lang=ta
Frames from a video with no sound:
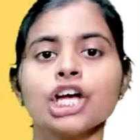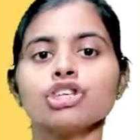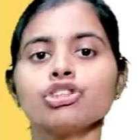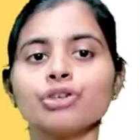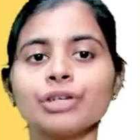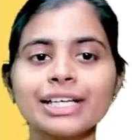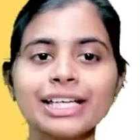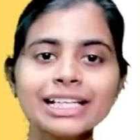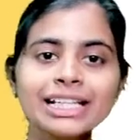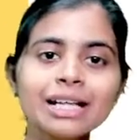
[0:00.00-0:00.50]
ஸோ
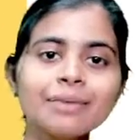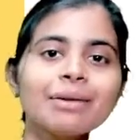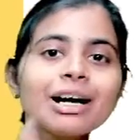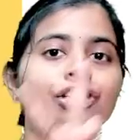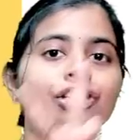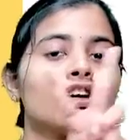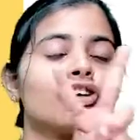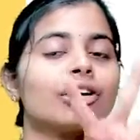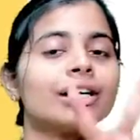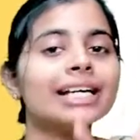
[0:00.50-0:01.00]
இந்த
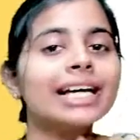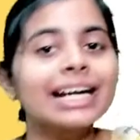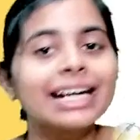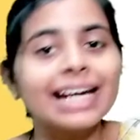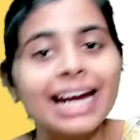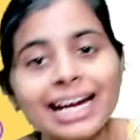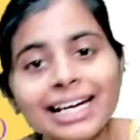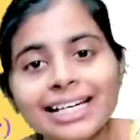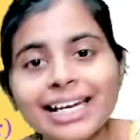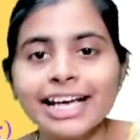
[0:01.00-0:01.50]
மாதிரி உங்களுக்கு
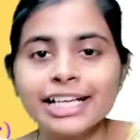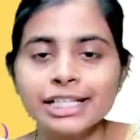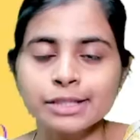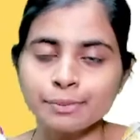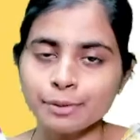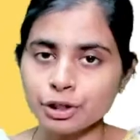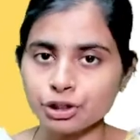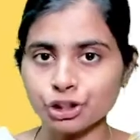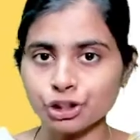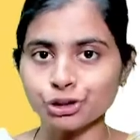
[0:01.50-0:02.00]
ரெண்டு
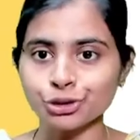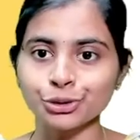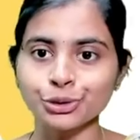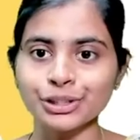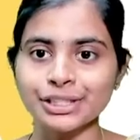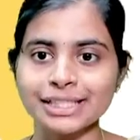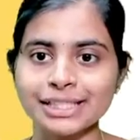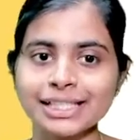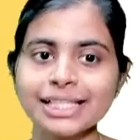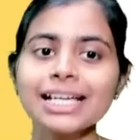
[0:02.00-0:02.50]
எக்ஸ்பிரஷன்
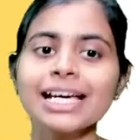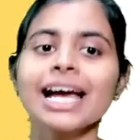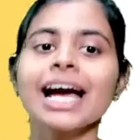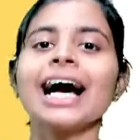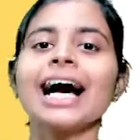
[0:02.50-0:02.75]
கொடுத்துட்டு